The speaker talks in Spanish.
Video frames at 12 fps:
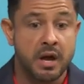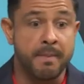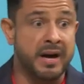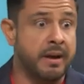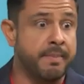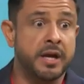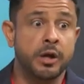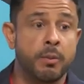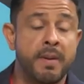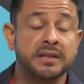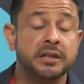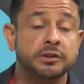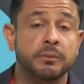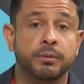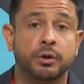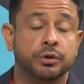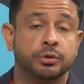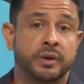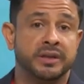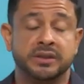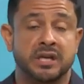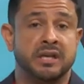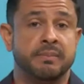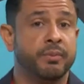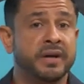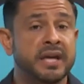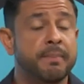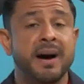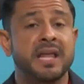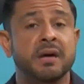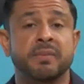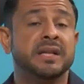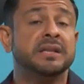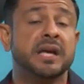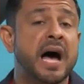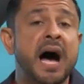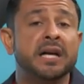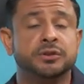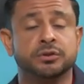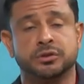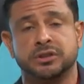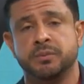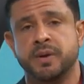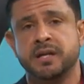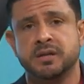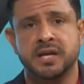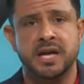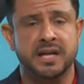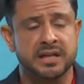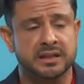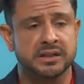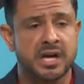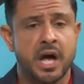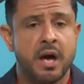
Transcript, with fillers: Para mí lo más asombroso es que después de más de 20 años sirviendo en la iglesia,